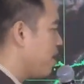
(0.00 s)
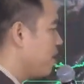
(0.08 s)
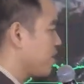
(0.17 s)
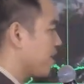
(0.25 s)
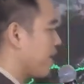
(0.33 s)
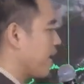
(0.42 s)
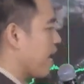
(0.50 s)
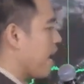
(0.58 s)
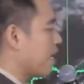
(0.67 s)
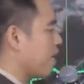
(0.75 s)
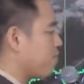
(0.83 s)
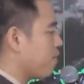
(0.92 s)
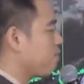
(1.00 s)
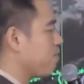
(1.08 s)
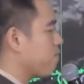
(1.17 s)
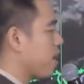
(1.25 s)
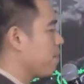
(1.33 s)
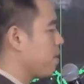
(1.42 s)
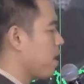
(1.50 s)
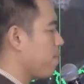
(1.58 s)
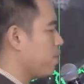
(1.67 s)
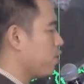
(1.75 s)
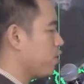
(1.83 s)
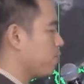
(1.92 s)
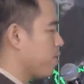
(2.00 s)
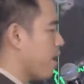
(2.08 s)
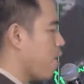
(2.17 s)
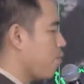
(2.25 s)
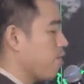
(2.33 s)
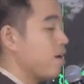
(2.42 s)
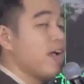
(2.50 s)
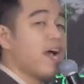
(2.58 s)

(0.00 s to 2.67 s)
Taglay ang hangin na 55 kilometers per hour